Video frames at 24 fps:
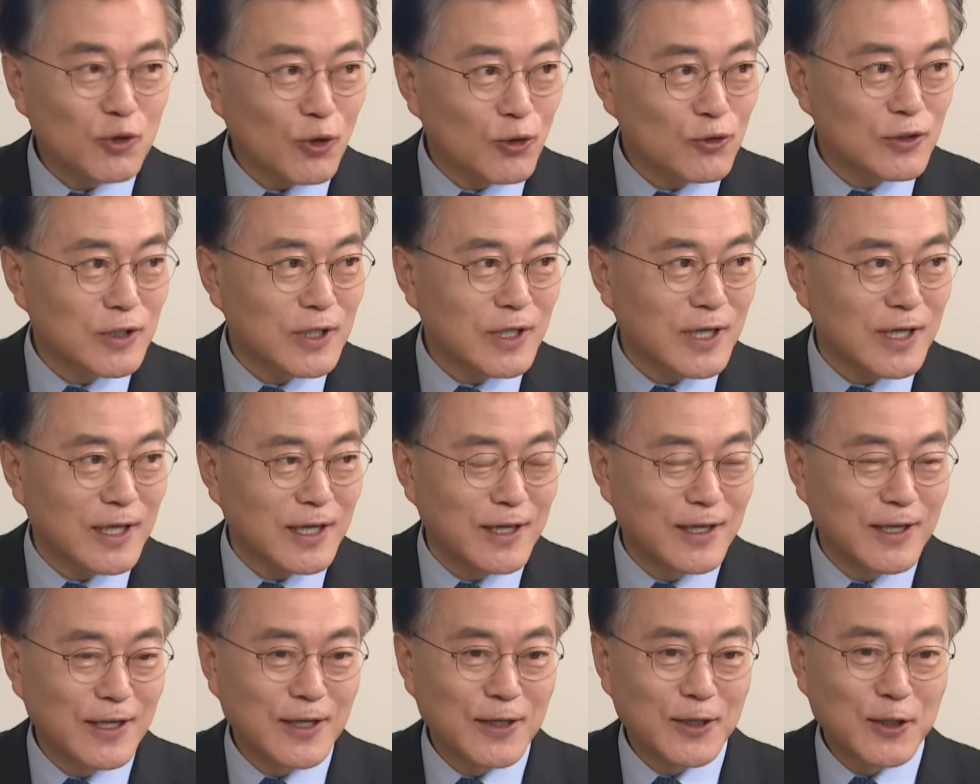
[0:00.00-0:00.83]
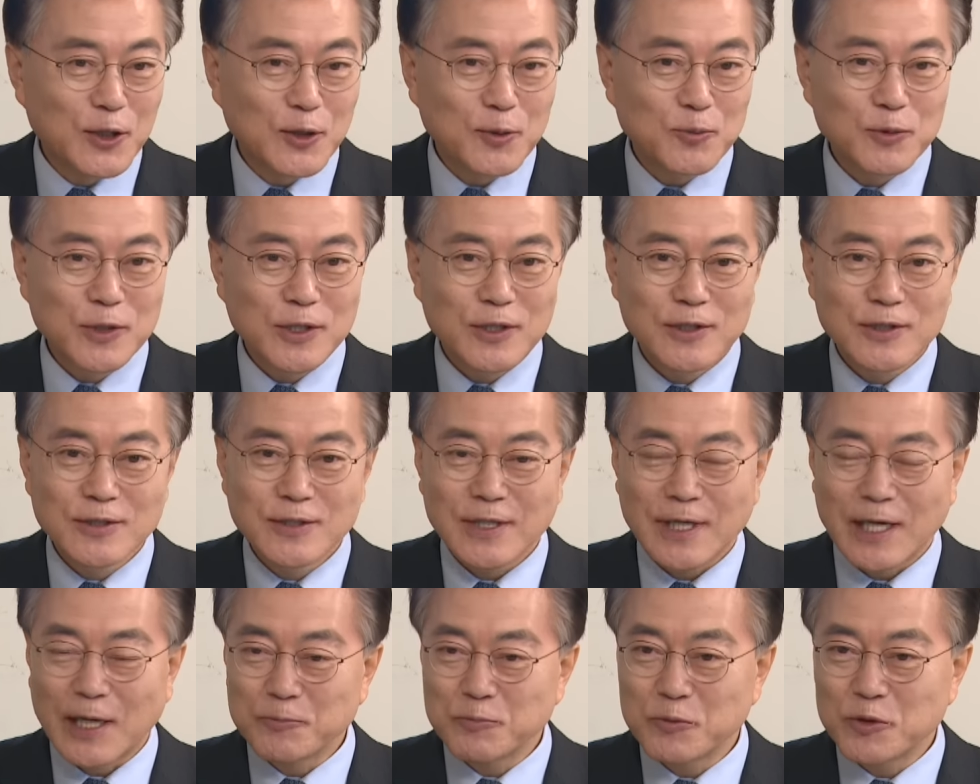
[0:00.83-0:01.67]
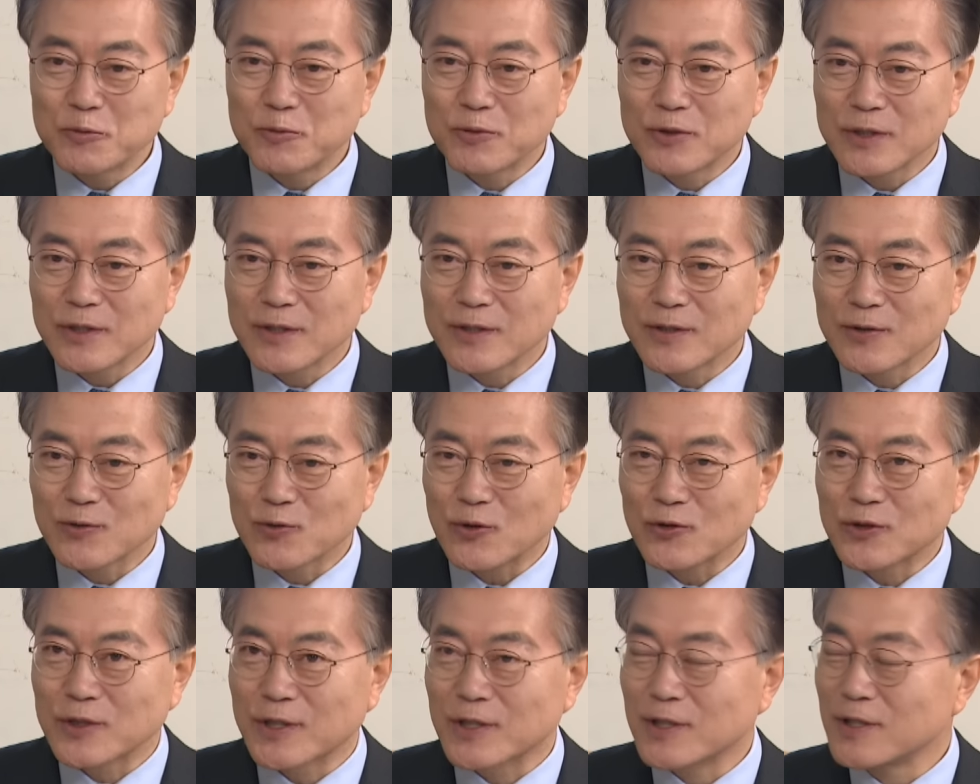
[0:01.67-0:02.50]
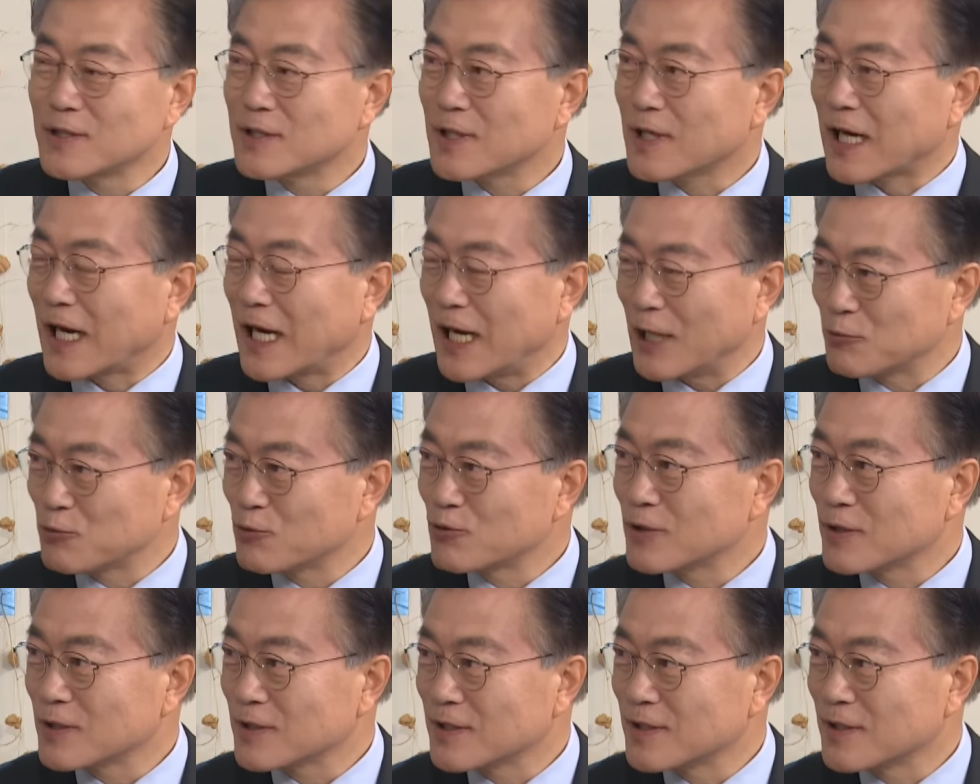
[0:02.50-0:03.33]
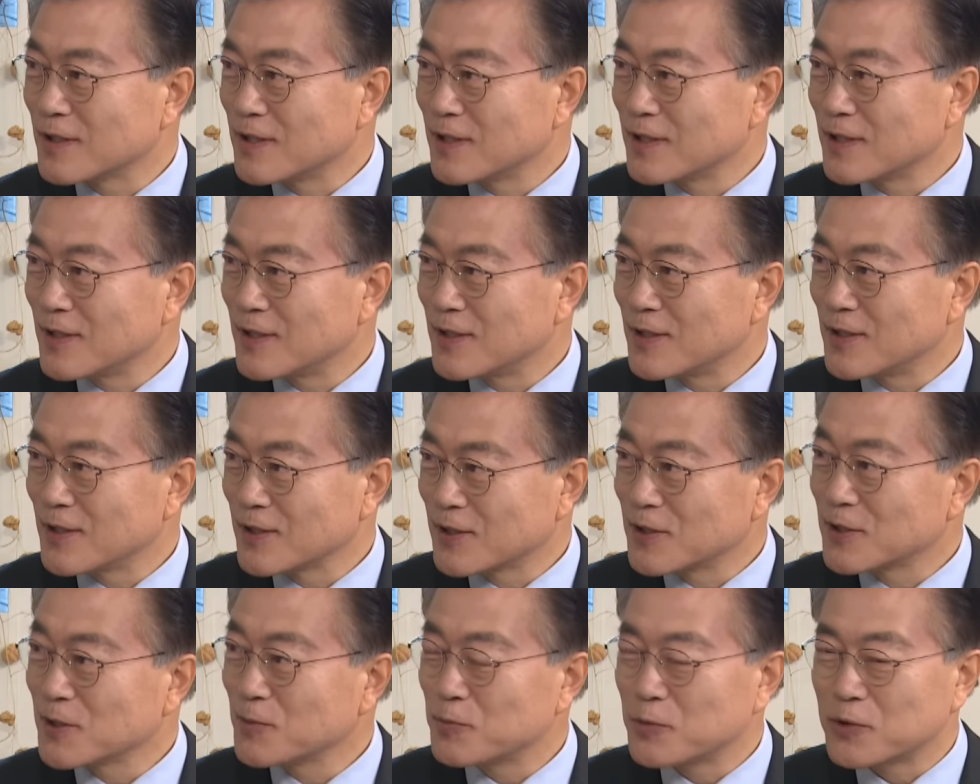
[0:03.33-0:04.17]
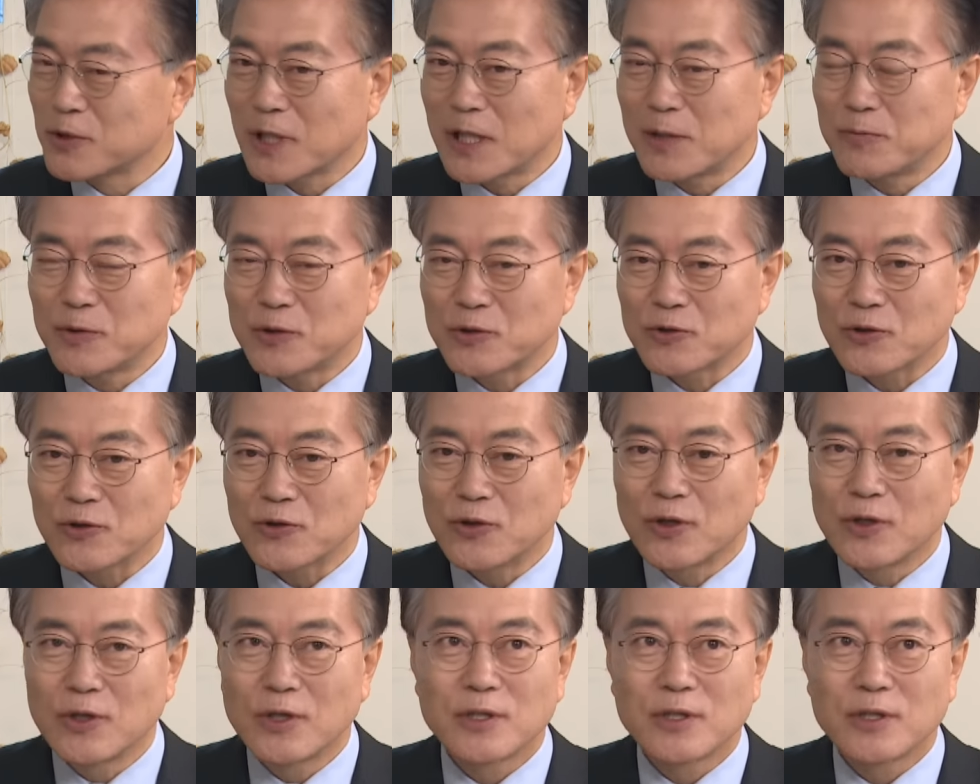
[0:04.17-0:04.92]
좋은데 뭐 이제 한 부분은 또 저를 이제 가두는 그런 프레임이죠.